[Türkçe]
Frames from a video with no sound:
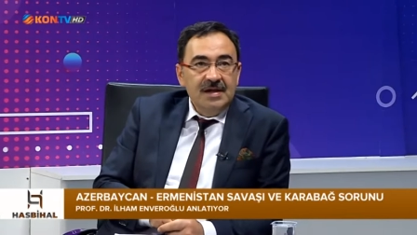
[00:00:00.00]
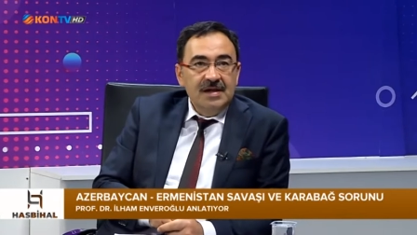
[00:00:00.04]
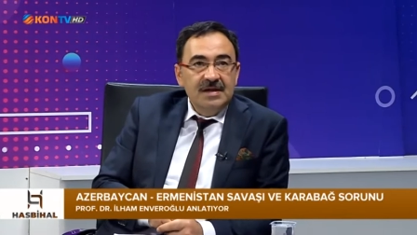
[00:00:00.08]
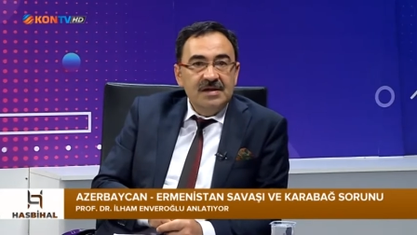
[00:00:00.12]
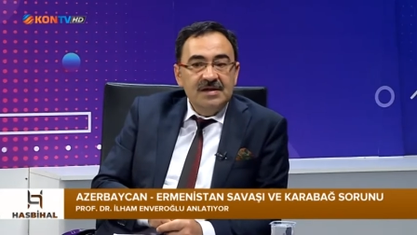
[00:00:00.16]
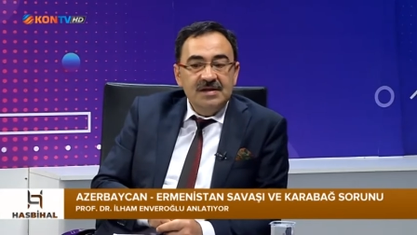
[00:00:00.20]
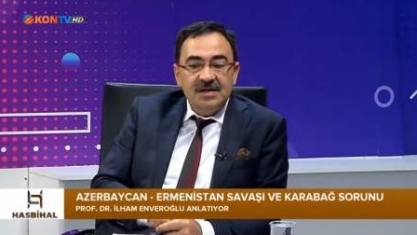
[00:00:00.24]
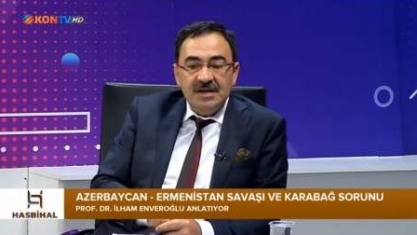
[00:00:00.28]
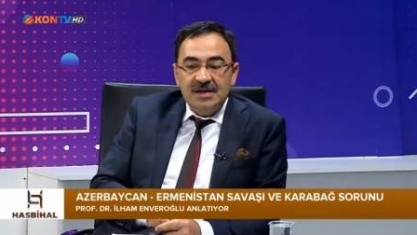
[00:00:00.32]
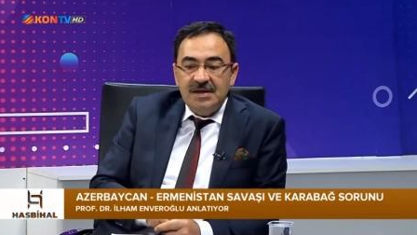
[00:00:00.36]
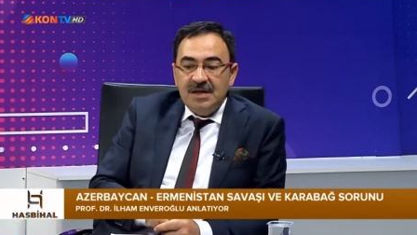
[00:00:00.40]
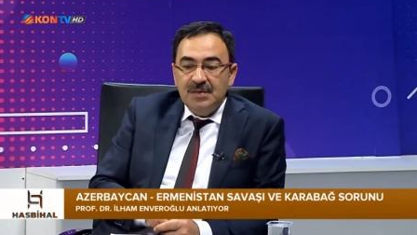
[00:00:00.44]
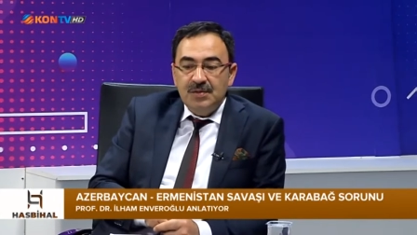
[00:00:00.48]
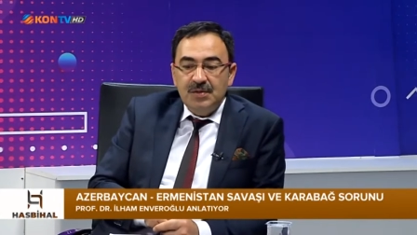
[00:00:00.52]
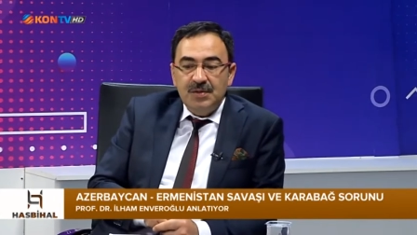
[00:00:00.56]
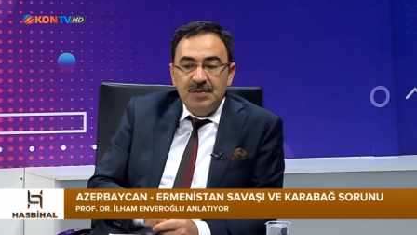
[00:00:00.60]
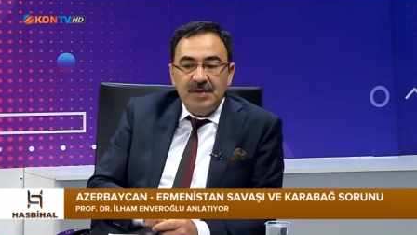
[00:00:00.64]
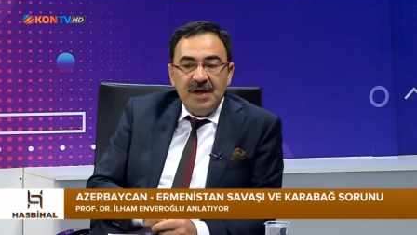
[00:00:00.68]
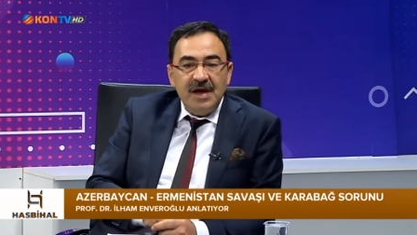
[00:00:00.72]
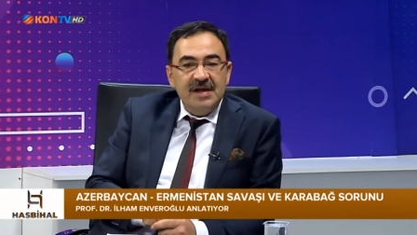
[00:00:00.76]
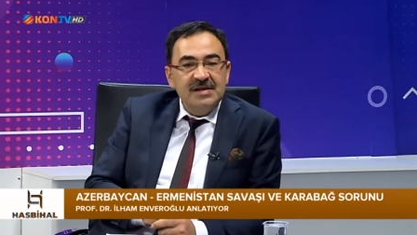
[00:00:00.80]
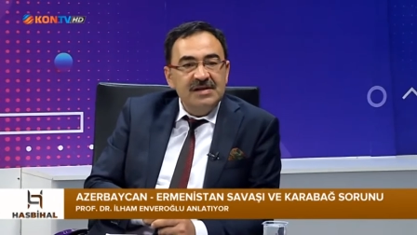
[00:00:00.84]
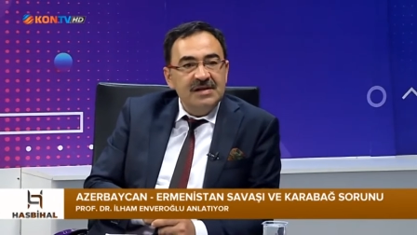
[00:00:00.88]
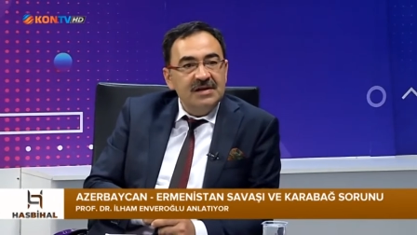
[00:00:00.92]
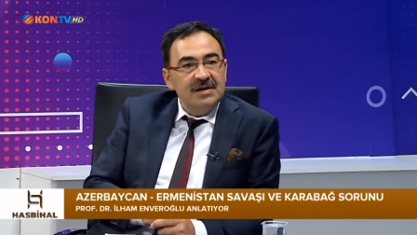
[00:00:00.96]
zaten bu bir
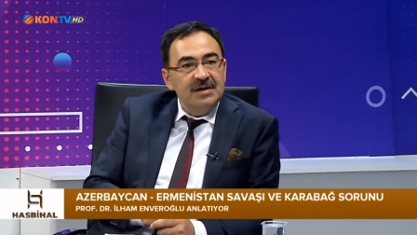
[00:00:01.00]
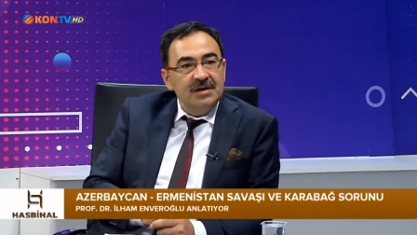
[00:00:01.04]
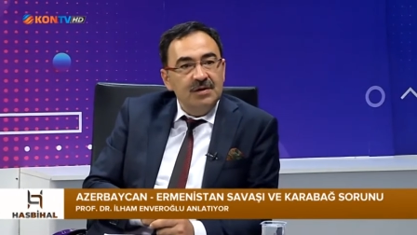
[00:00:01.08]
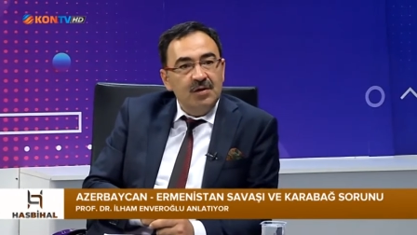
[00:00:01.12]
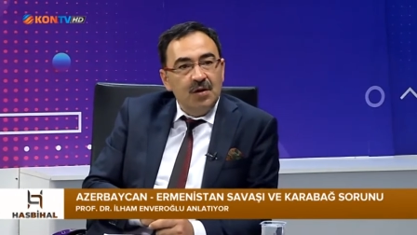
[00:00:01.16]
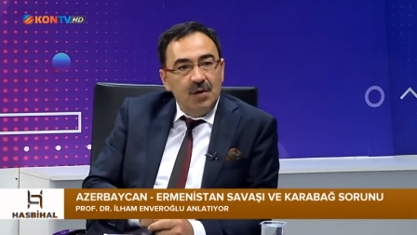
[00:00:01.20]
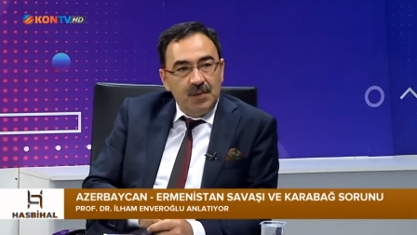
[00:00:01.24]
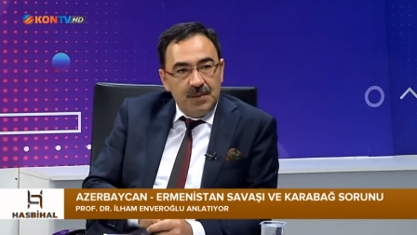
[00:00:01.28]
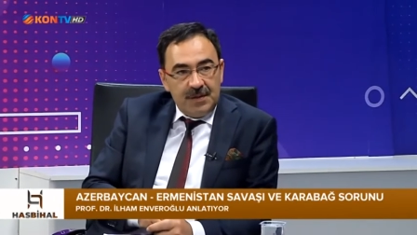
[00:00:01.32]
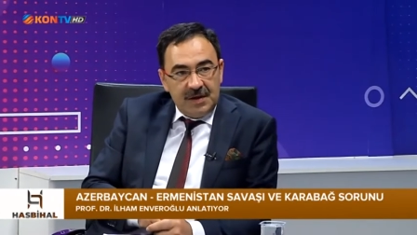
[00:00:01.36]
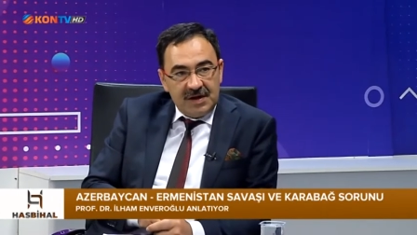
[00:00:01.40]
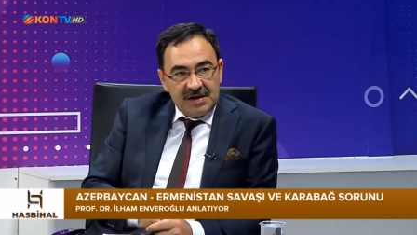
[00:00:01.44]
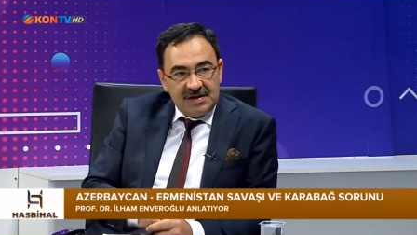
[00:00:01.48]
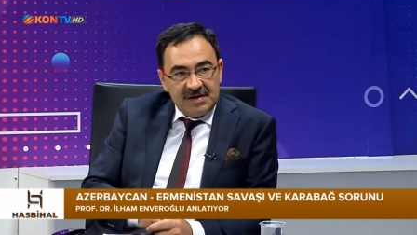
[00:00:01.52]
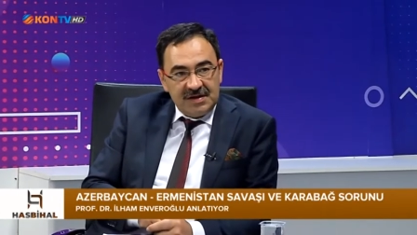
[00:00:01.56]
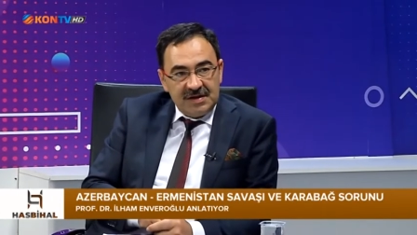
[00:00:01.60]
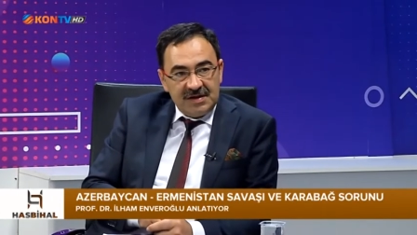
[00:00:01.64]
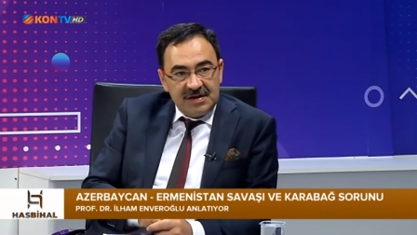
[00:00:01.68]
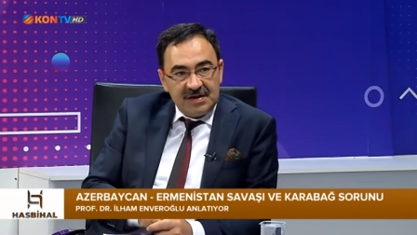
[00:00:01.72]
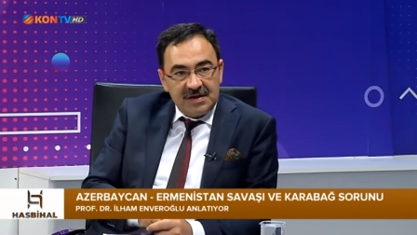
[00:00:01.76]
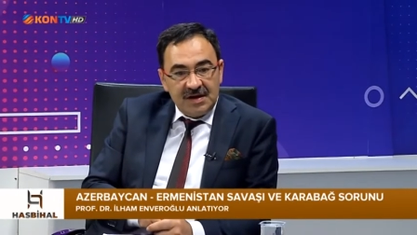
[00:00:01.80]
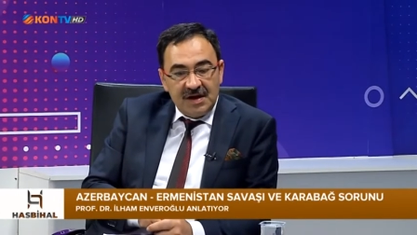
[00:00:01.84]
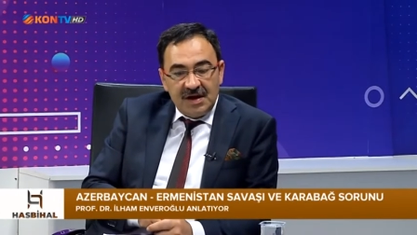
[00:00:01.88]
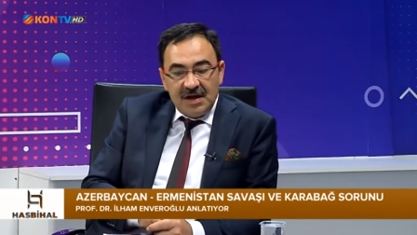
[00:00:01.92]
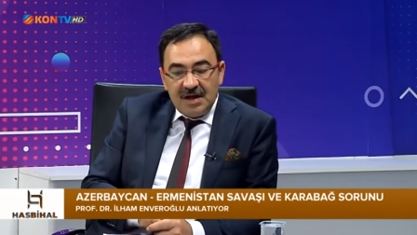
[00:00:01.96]
eziklik
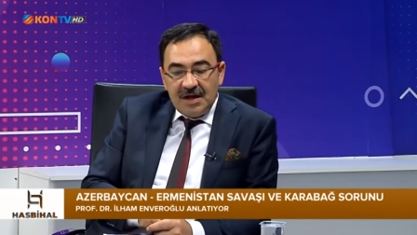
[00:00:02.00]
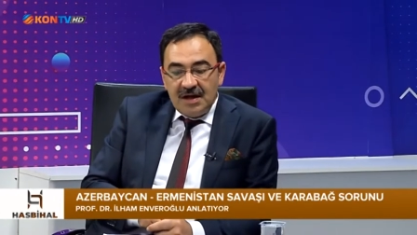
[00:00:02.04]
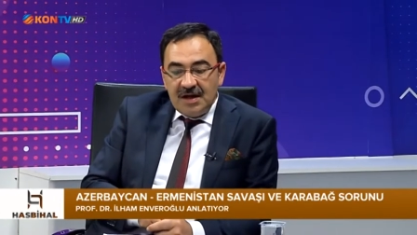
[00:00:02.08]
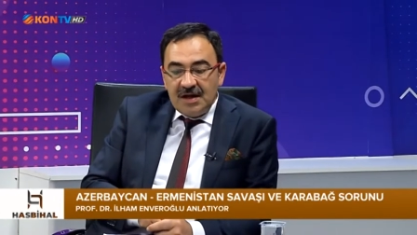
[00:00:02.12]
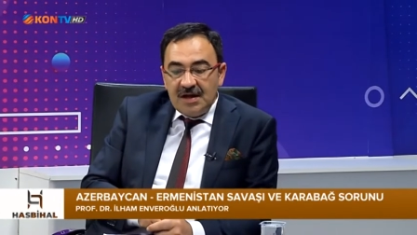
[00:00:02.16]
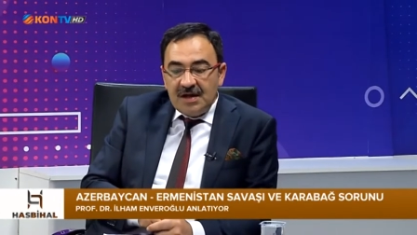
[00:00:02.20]
kompleksidir. Hı hı.